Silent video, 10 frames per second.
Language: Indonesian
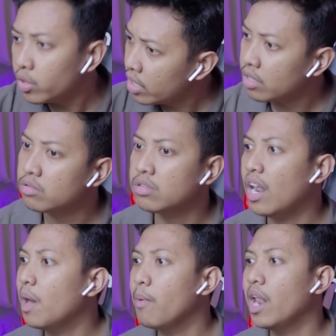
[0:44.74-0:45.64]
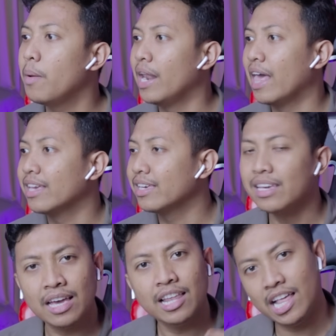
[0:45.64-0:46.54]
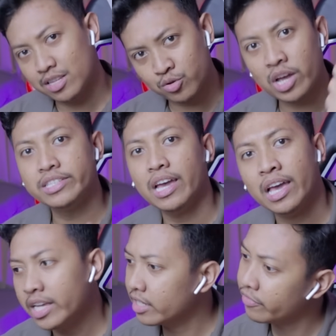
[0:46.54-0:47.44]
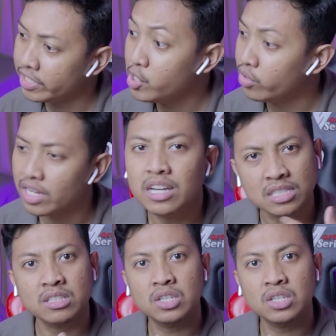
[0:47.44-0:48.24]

Yaudah, nggak usah lama-lama lagi. Langsung aja kita ke videonya.